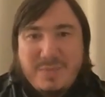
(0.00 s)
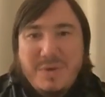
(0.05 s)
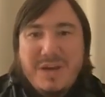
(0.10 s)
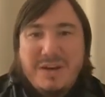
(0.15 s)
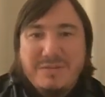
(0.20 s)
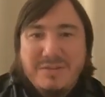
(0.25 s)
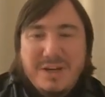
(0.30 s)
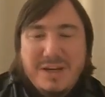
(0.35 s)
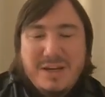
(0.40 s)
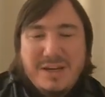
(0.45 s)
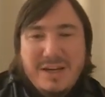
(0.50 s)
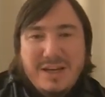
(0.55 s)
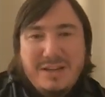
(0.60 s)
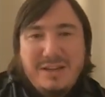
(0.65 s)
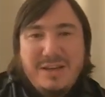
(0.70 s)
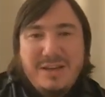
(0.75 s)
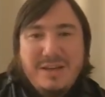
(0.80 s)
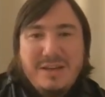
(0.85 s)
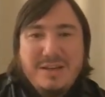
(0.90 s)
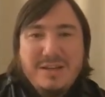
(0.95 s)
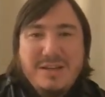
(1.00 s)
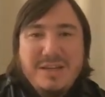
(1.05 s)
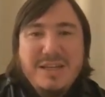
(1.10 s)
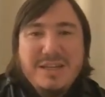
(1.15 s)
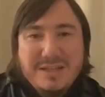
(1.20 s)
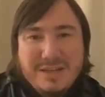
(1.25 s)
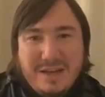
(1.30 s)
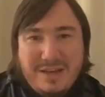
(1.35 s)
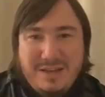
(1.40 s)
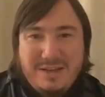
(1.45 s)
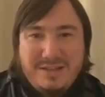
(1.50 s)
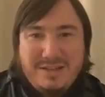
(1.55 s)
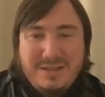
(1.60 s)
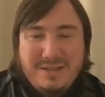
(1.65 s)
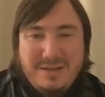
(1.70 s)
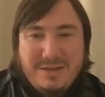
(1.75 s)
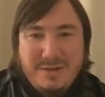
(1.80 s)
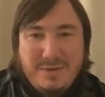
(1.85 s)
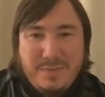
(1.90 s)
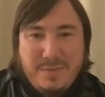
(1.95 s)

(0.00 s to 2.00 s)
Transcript: Первое – это искренность.